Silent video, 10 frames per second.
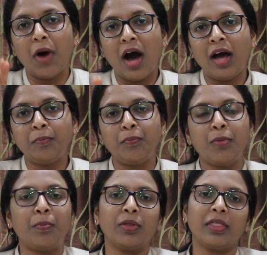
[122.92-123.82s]
మార్పు
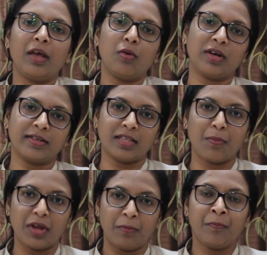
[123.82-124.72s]
పొందే ఒక
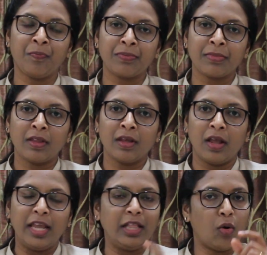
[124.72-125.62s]
సమయం
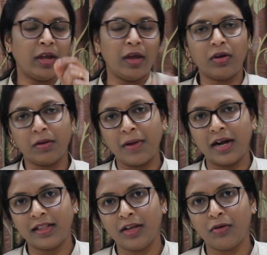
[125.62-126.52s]
ఇది ఒకే ఒక
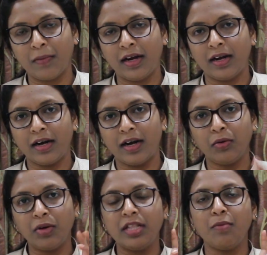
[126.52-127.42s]
మాట దేవుడు
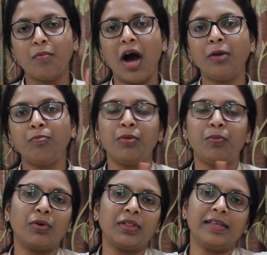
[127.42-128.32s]
మాట్లాడాడు ఇది మార్పు
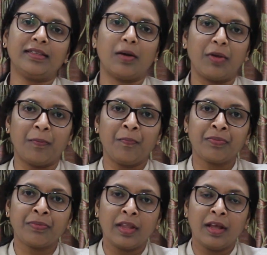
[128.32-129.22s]
పొందే సమయం
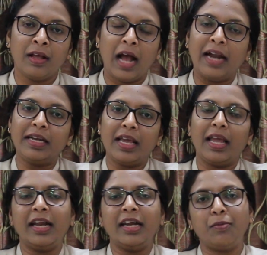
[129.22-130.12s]
అంటే
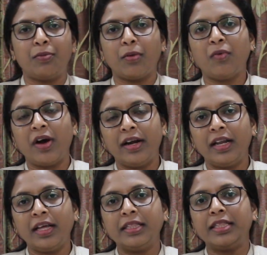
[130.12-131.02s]
ఏంటి ప్రభు
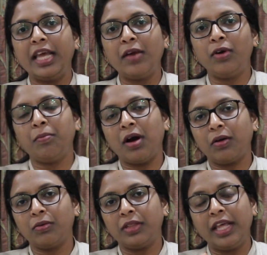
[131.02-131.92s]
అంటే దేవుడి
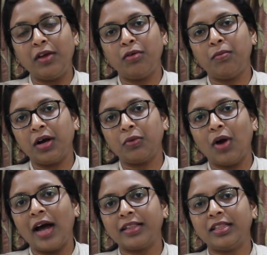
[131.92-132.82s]
మాకు దేవుడు మాకు
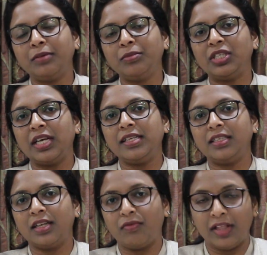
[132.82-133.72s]
అర్థం
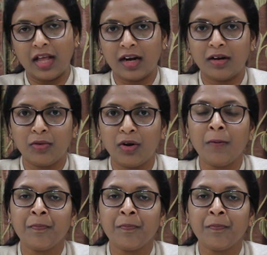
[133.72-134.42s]
చేయించిన విధానంలో